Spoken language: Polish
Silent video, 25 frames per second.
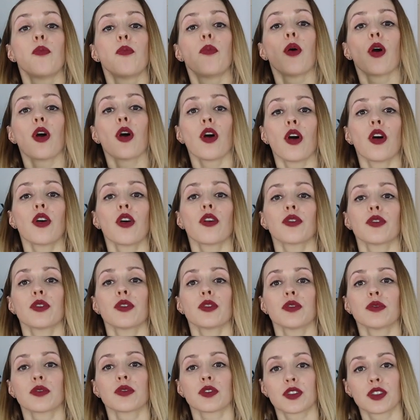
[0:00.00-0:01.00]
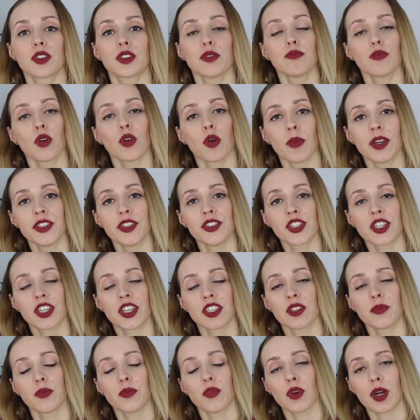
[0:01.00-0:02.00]
po w tym momencie,
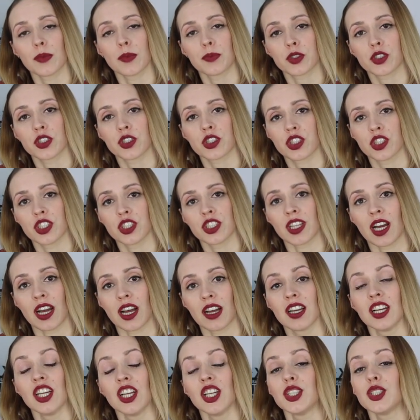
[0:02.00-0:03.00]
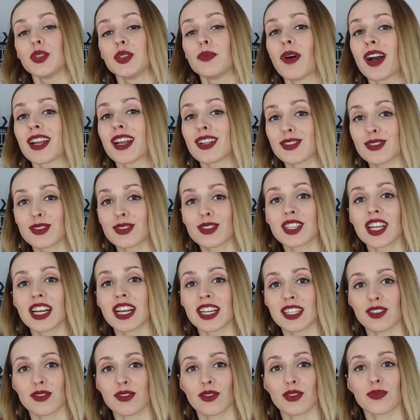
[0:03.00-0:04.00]
kiedy była przyczyna. I bardzo
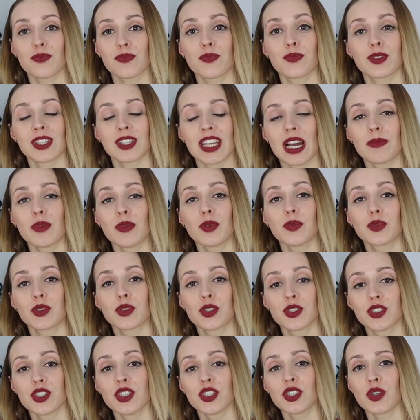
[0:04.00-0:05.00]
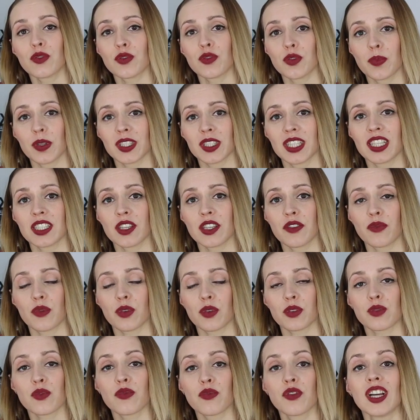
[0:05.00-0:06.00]
często samą przyczyną wypadania
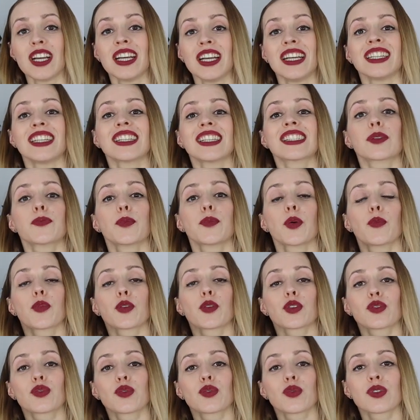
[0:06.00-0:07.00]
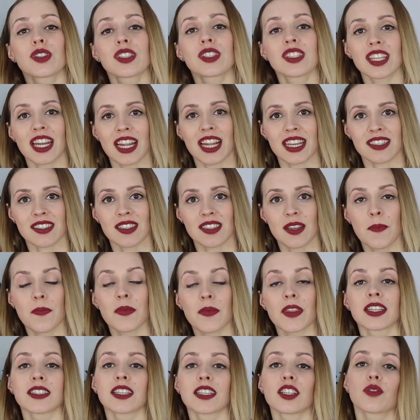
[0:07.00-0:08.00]
włosów jest po prostu stres.
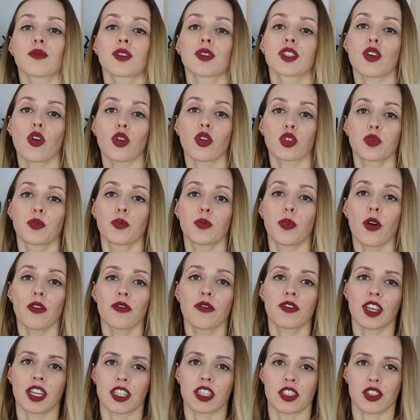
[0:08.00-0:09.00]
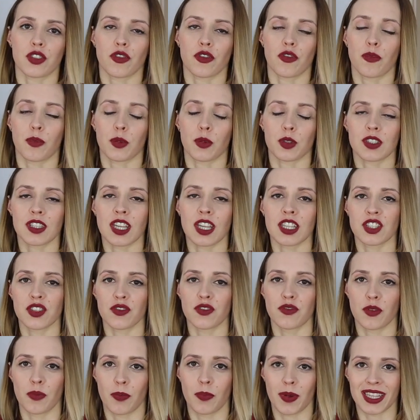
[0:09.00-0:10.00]
Natomiast odpowiedź w
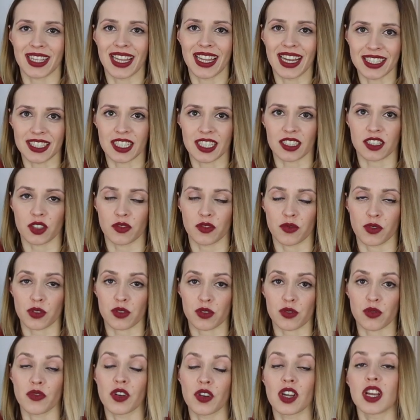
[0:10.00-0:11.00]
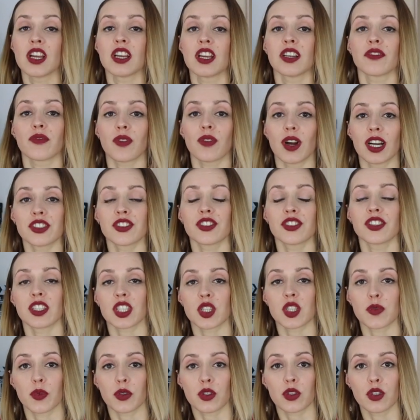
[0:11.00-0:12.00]
postaci wypadania tych włosów właśnie
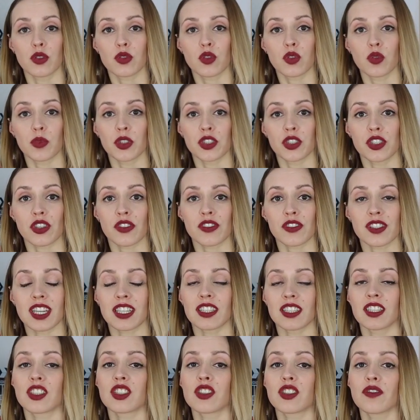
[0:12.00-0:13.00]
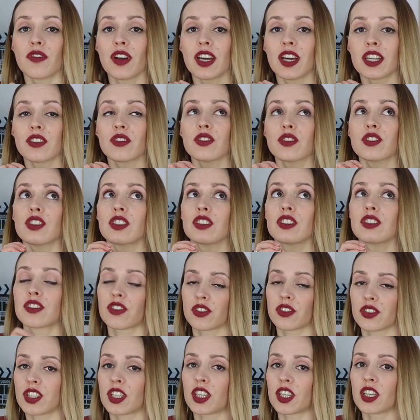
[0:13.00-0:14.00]
jest po kilku miesiącach, także warto, jeżeli
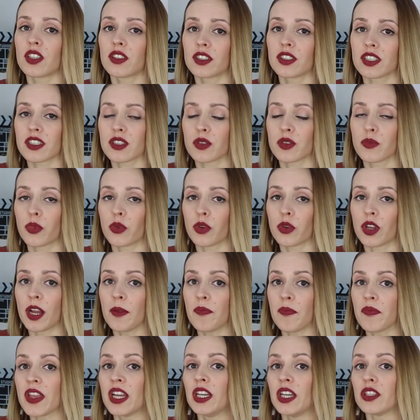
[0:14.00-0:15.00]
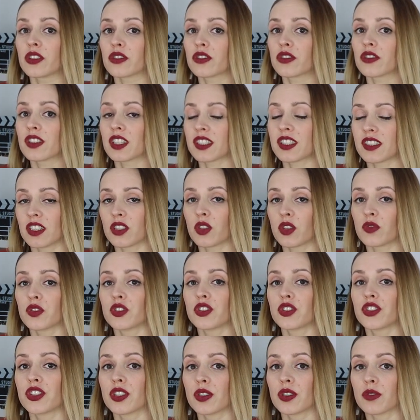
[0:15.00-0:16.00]
coś takiego następuje, no to
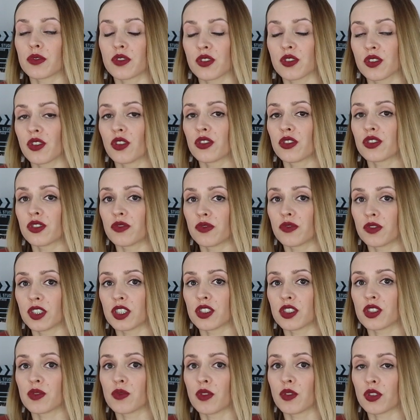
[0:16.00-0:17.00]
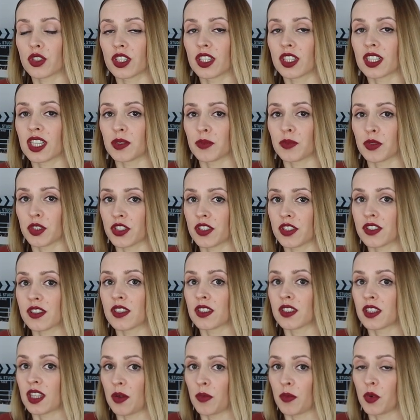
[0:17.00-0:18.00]
zastanowić się, co się wydarzyło kilka
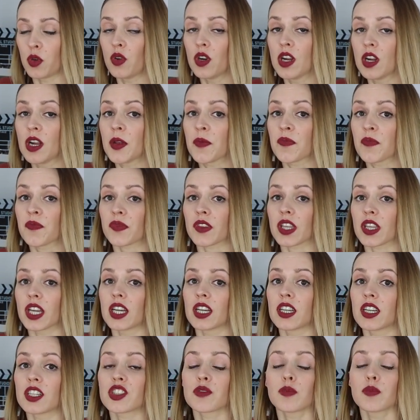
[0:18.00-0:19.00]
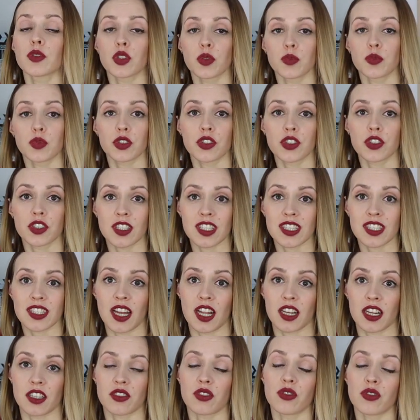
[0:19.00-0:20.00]
miesięcy temu, E, żeby tą przyczynę
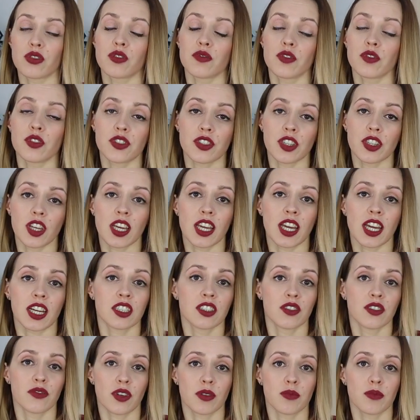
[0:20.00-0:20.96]
znaleźć. Oczywiście, jak nie